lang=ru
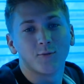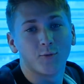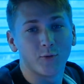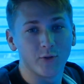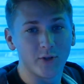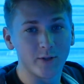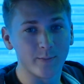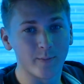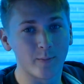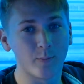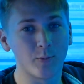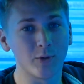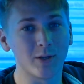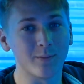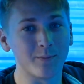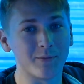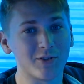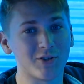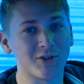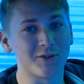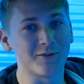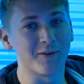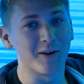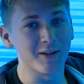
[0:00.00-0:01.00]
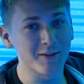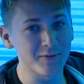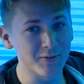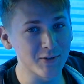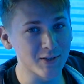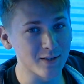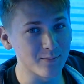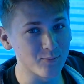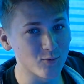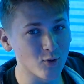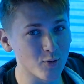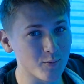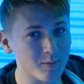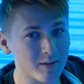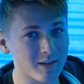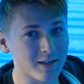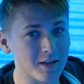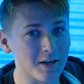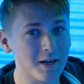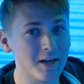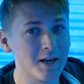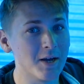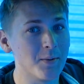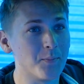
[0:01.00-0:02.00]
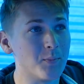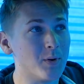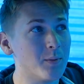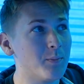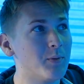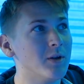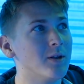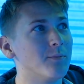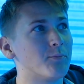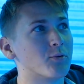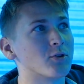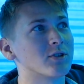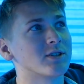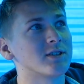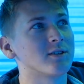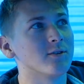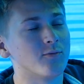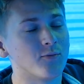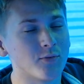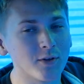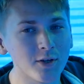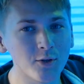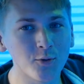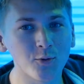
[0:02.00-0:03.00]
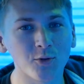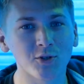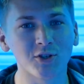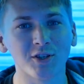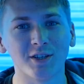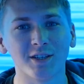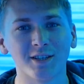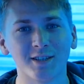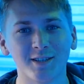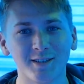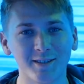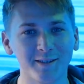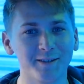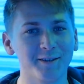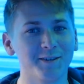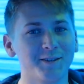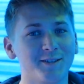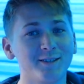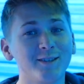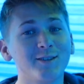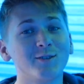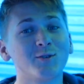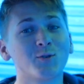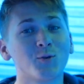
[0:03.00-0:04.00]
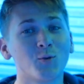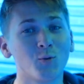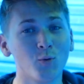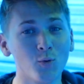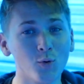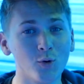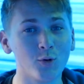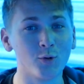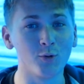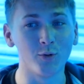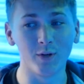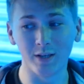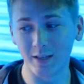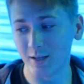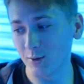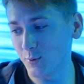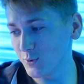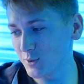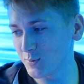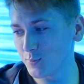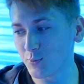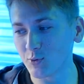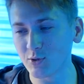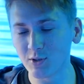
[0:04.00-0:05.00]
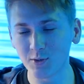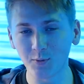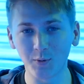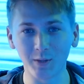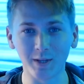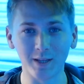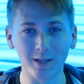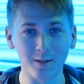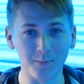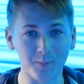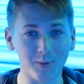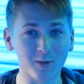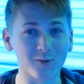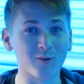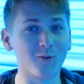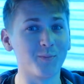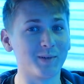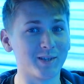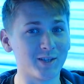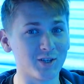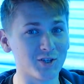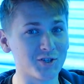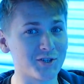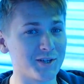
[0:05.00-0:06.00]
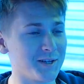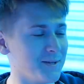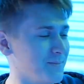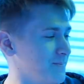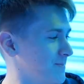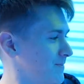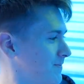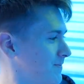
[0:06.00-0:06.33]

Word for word: сегодня мы будем ночевать в этом домике, мы были просто вынуждены сделать здесь кухню, и она у нас будет сегодня на первом этаже.